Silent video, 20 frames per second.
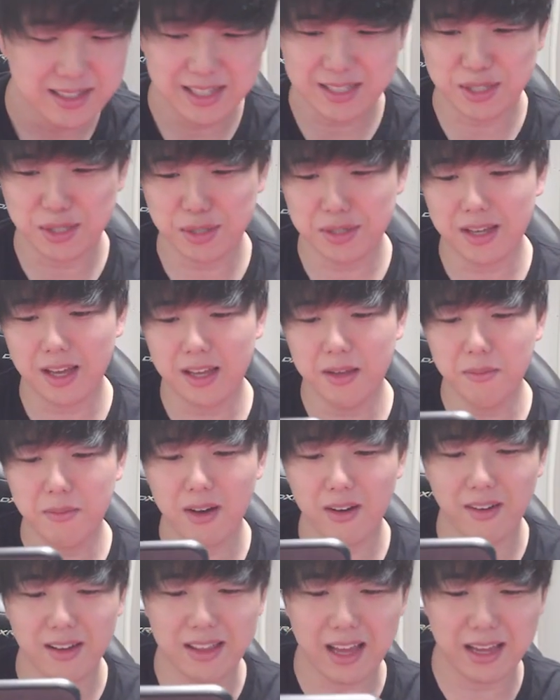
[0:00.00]
じゃあ次は
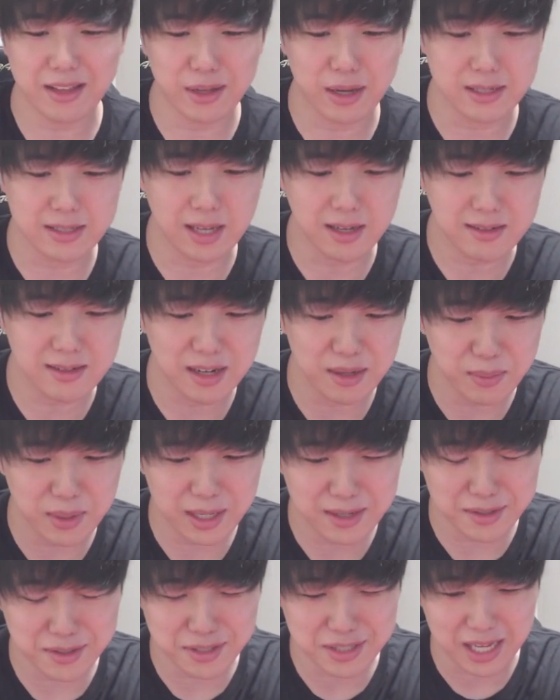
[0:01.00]
今話題の朝倉未
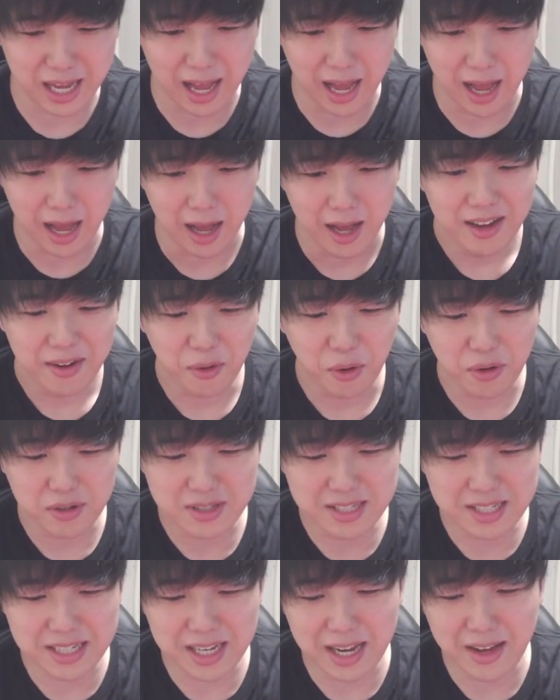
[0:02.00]
来さん。こ
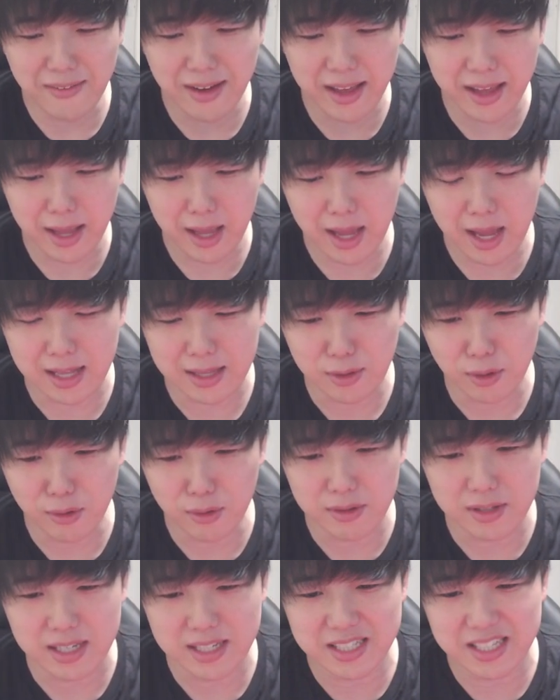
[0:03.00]
ちらは エーアイ にど
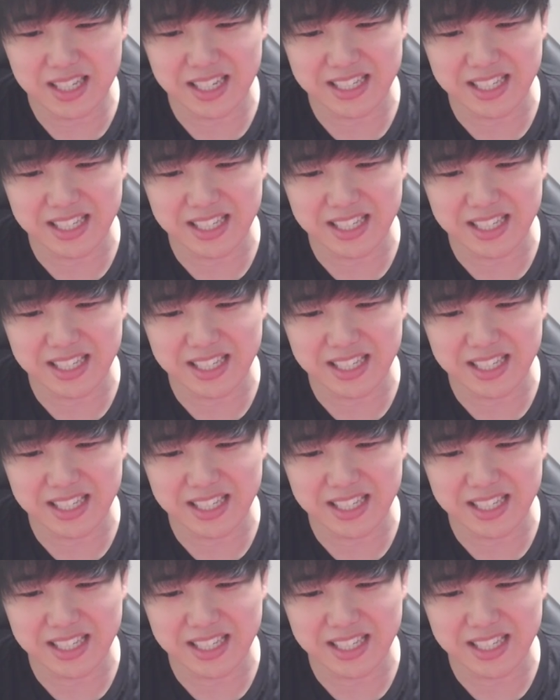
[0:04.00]
う認識